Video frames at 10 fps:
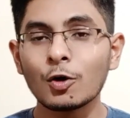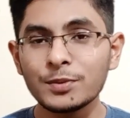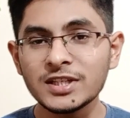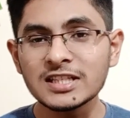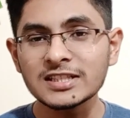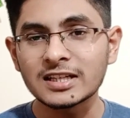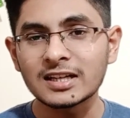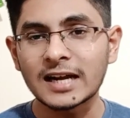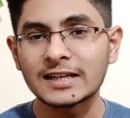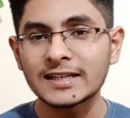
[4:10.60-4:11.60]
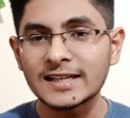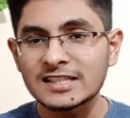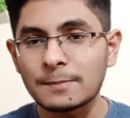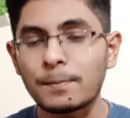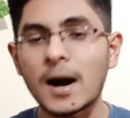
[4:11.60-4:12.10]
ओबीसी जनरल कैंडिडेट एक
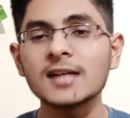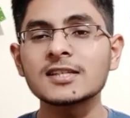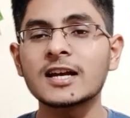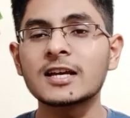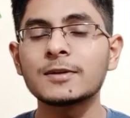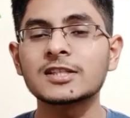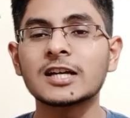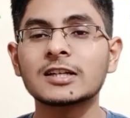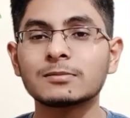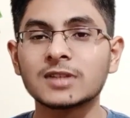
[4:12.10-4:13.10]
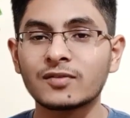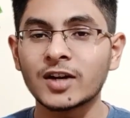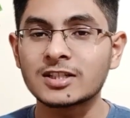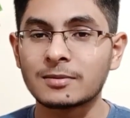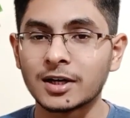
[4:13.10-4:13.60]
से पांच लाख के बीच का इनकम
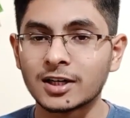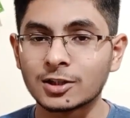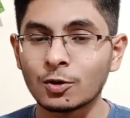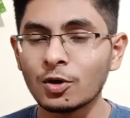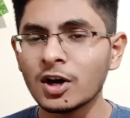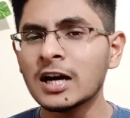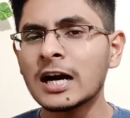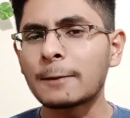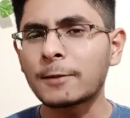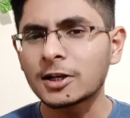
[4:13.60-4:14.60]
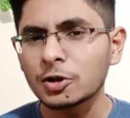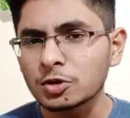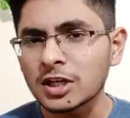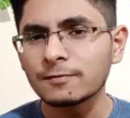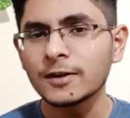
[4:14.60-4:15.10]
सर्टिफिकेट जमा करते हो आपका
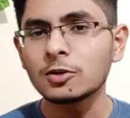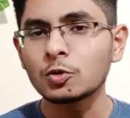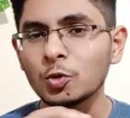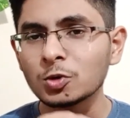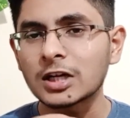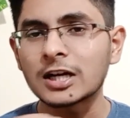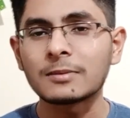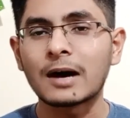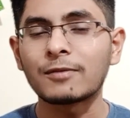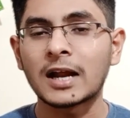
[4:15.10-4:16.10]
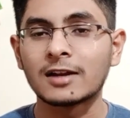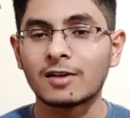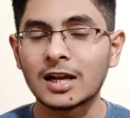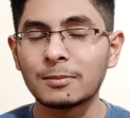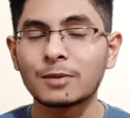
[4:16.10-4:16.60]
ट्यूशन फी टू थर्ड माफ रहने
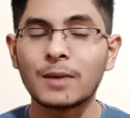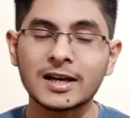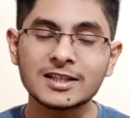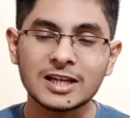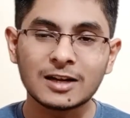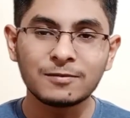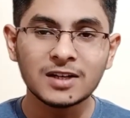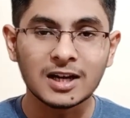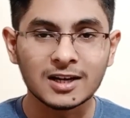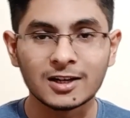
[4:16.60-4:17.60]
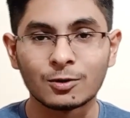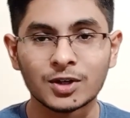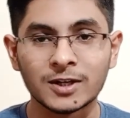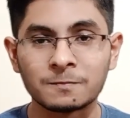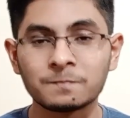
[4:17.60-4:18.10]
वाला है बट बाकी सारे फी लग रहे
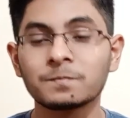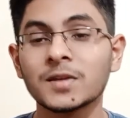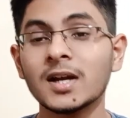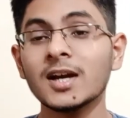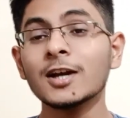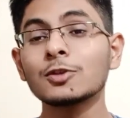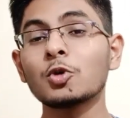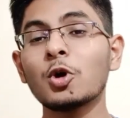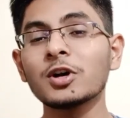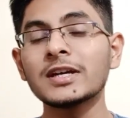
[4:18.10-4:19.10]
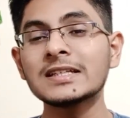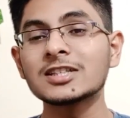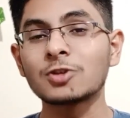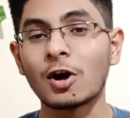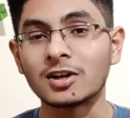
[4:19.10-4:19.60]
होंगे तो इन
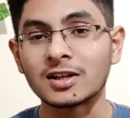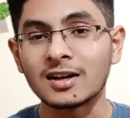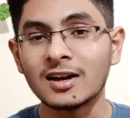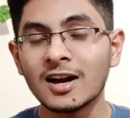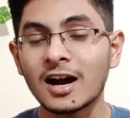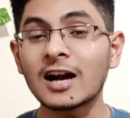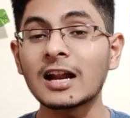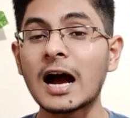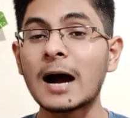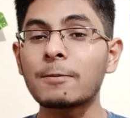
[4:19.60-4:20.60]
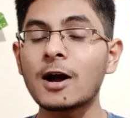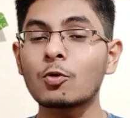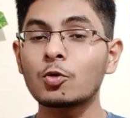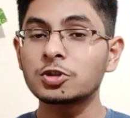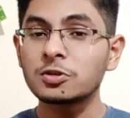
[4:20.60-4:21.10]
शॉर्ट अगर आपका
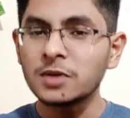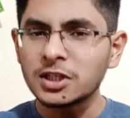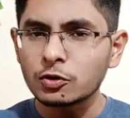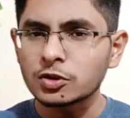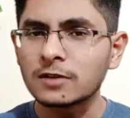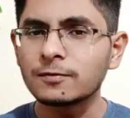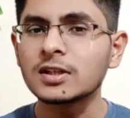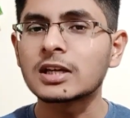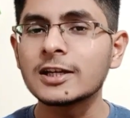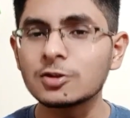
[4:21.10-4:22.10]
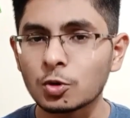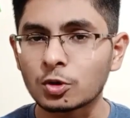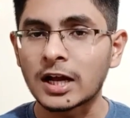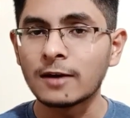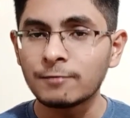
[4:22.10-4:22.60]
कुछ भी ट्यूशन फी नहीं छूट
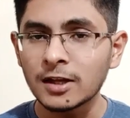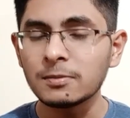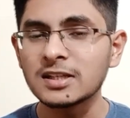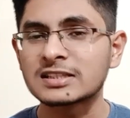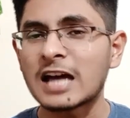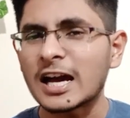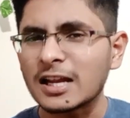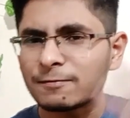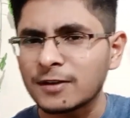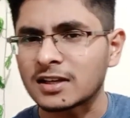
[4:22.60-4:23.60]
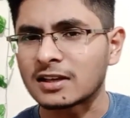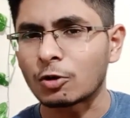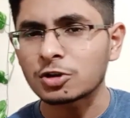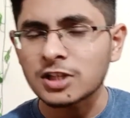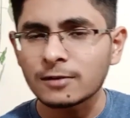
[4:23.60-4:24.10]
रहा है फिर भी सारे फी
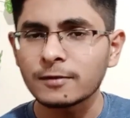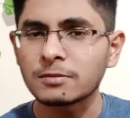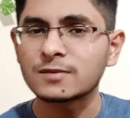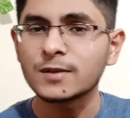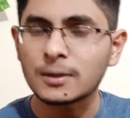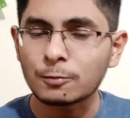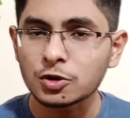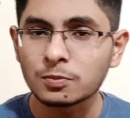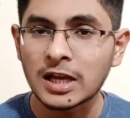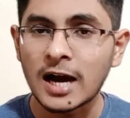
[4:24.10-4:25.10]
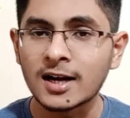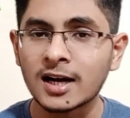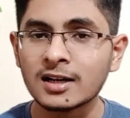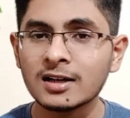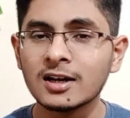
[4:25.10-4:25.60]
हॉस्टल फी मेस फी सब कुछ मिलाकर